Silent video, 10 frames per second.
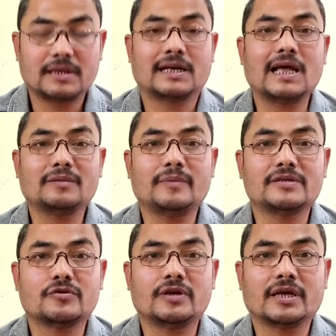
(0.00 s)
रात में
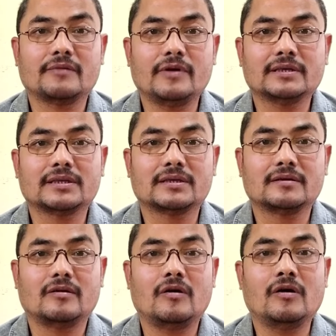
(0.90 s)
सोने के वक्त
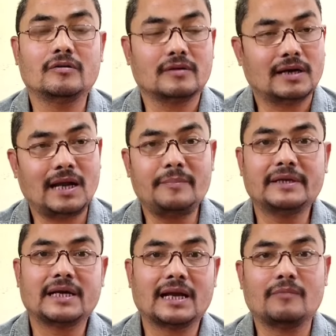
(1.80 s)
और
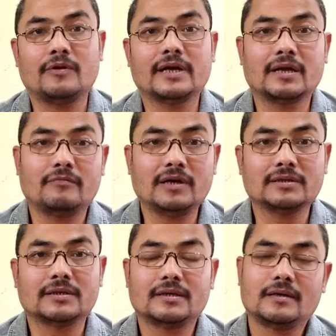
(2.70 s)
क्लाइमेट ख़राब होने के वक्त